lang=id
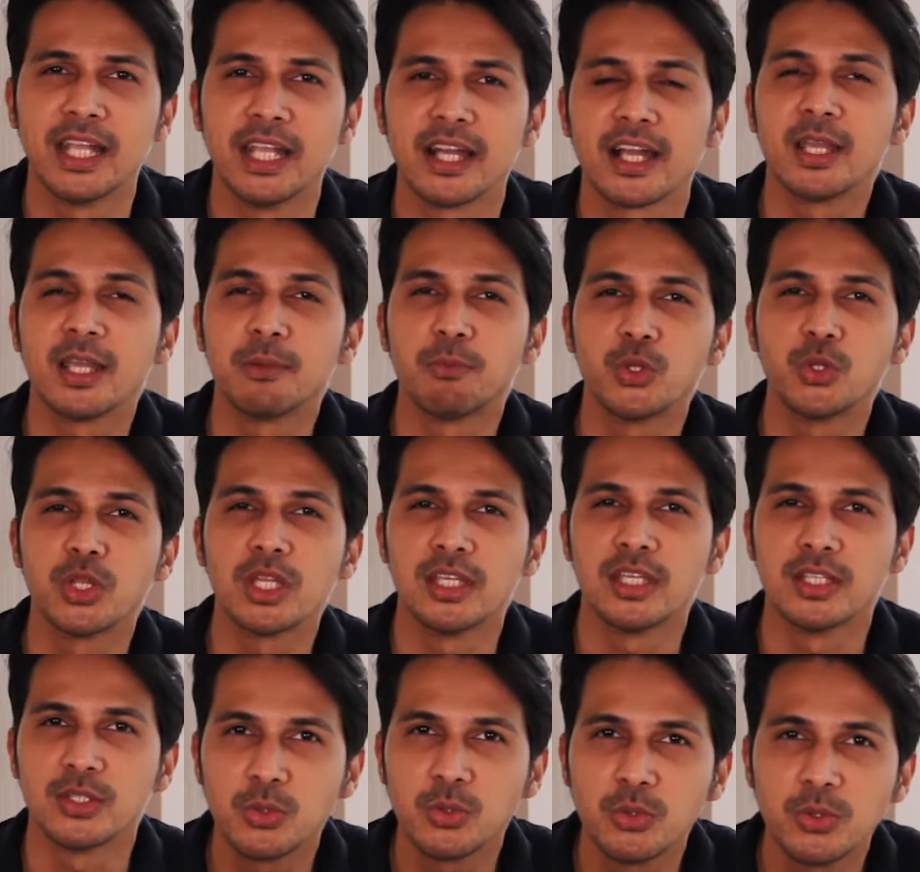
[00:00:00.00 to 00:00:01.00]
minyak kayu
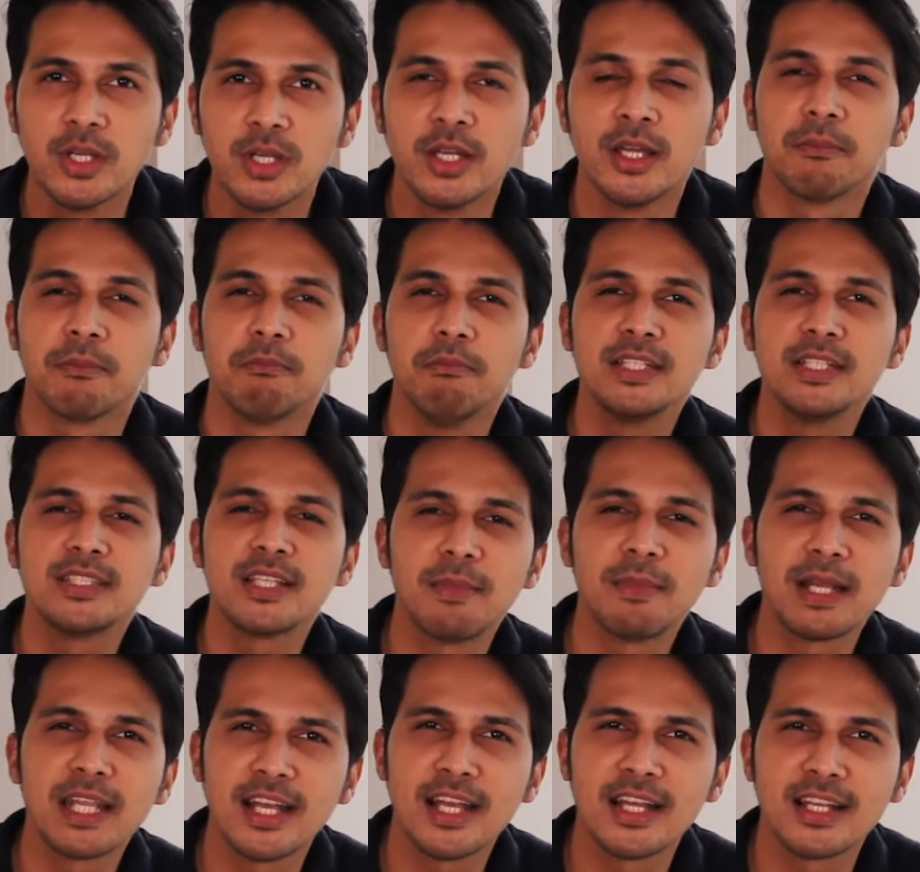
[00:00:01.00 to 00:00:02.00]
putih itu bisa
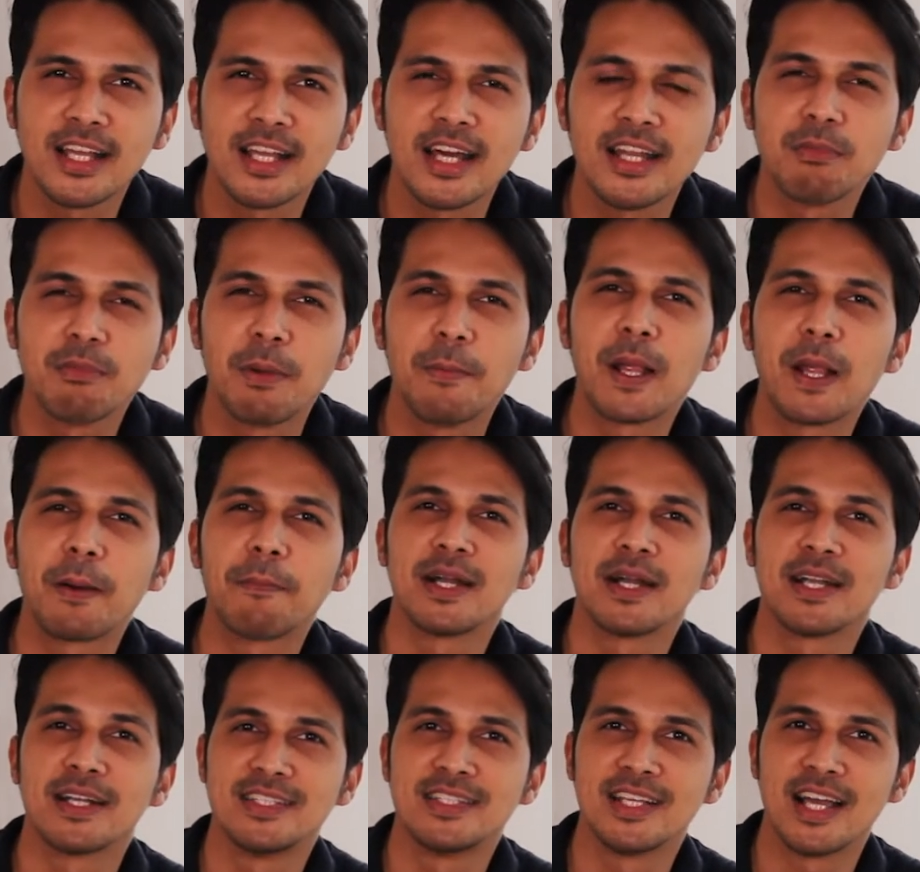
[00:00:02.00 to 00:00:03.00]
meringankan
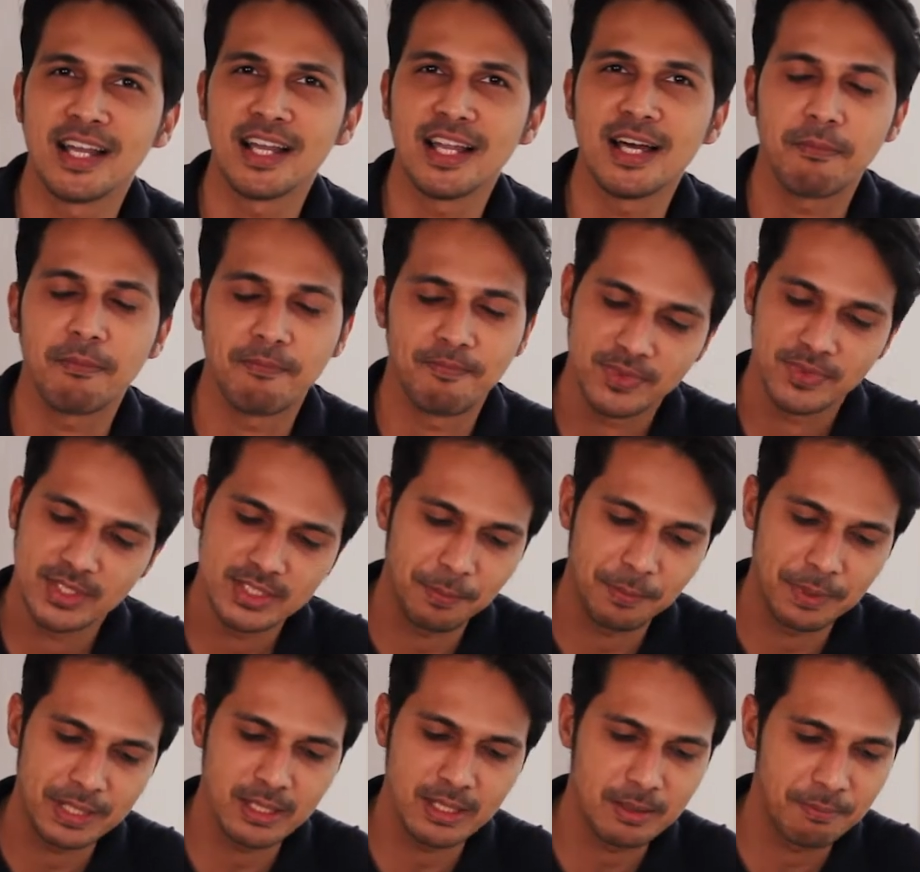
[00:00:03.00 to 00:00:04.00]
beberapa gejala
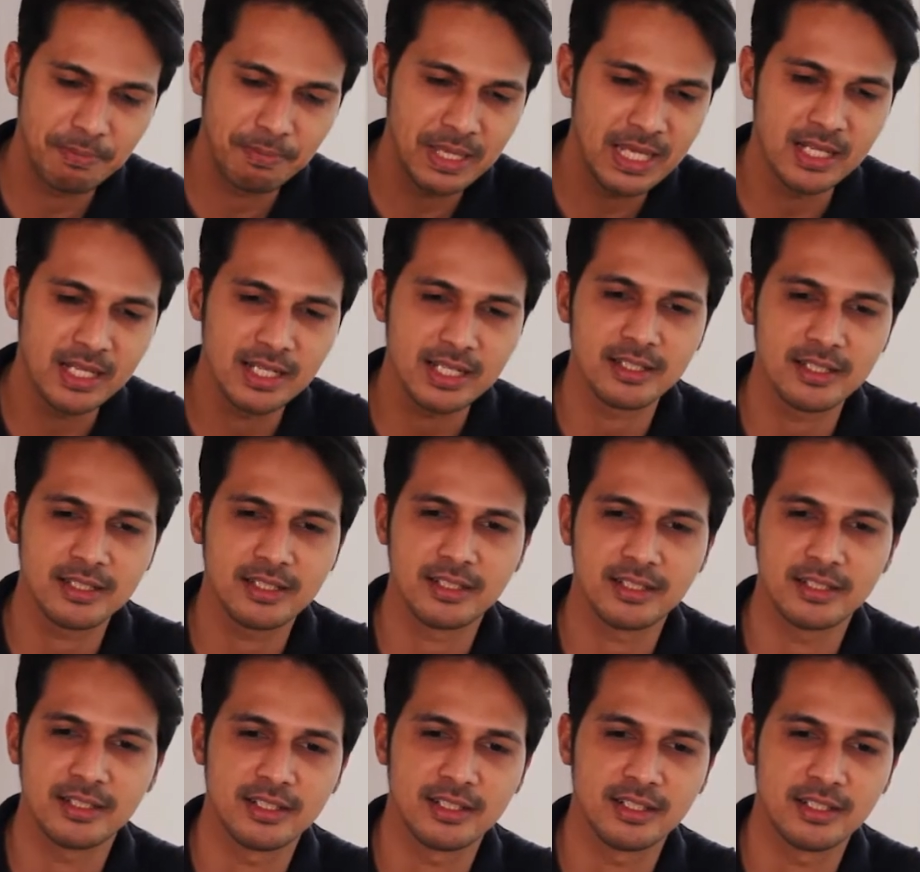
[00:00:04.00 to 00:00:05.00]
seperti
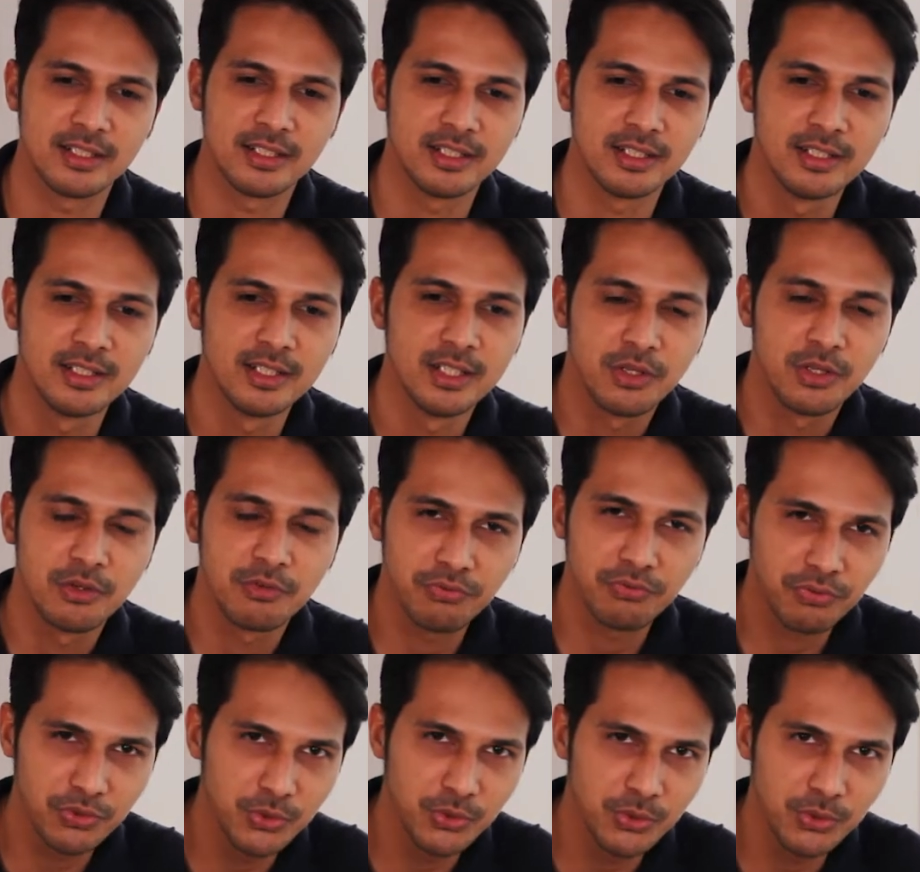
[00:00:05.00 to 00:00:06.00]
pilek, uh,
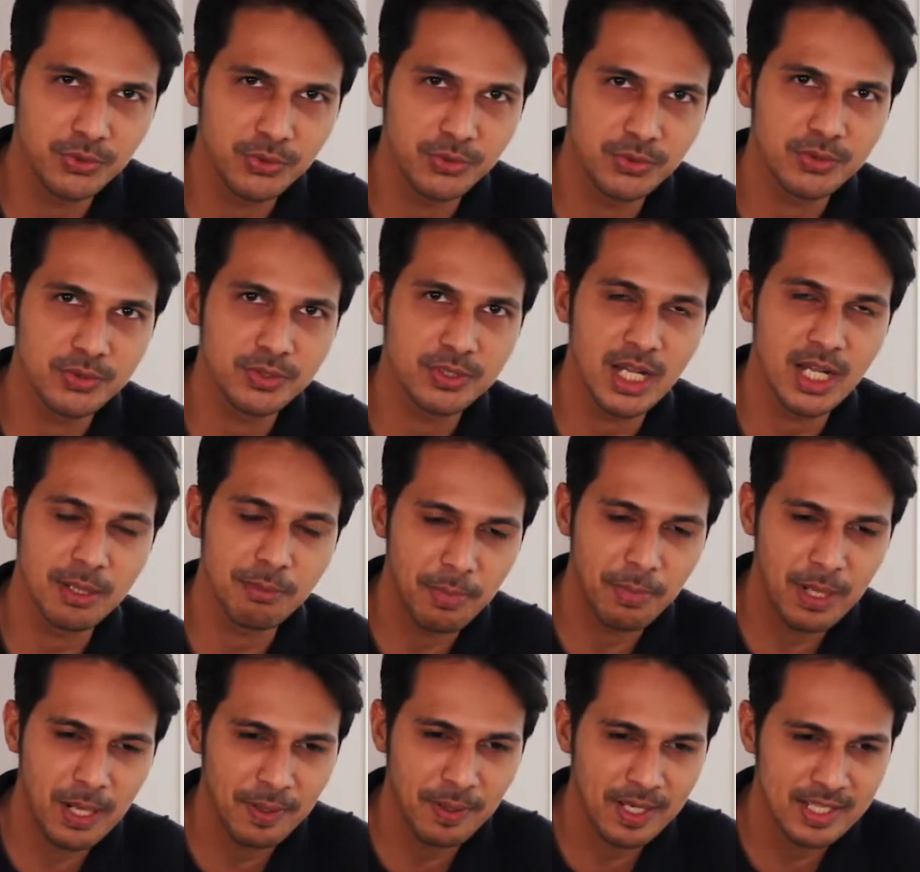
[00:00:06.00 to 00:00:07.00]
flu, dan
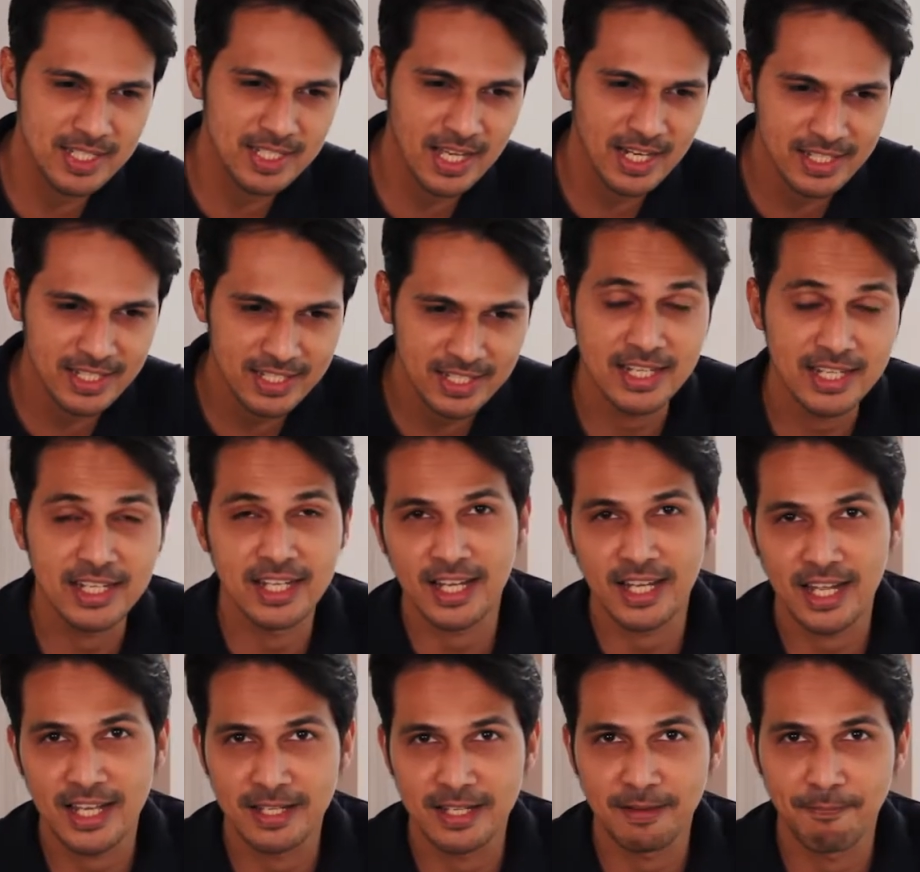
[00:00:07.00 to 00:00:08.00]
beberapa gejala ringan yang
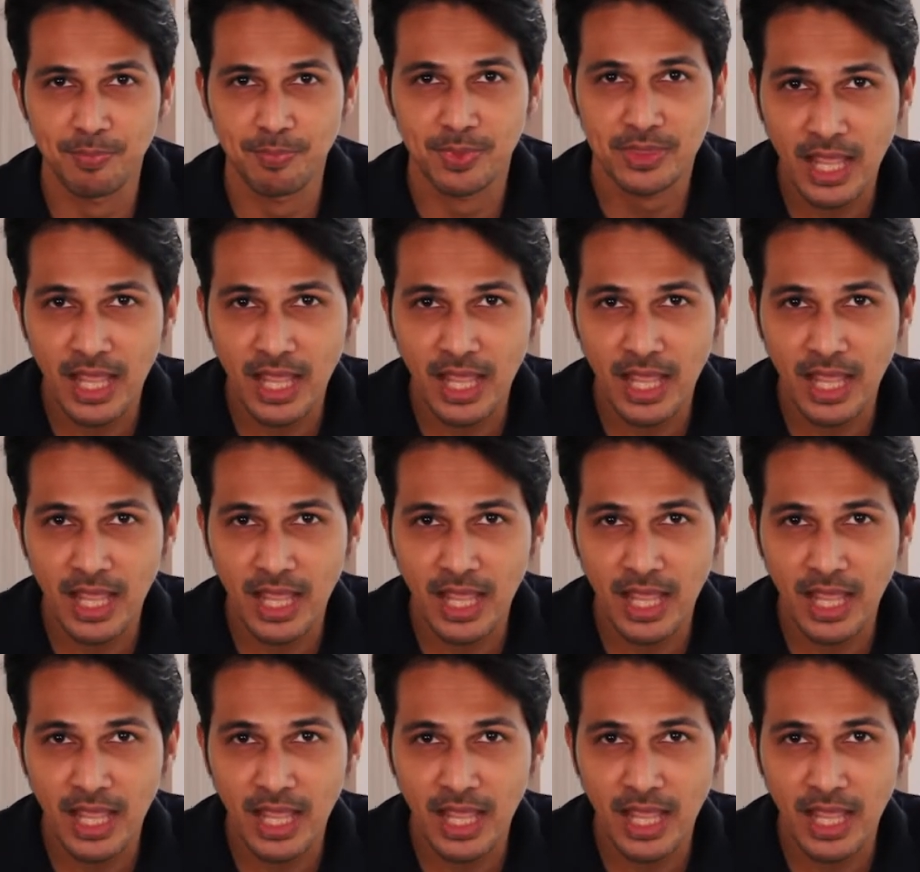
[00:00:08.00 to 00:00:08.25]
lain.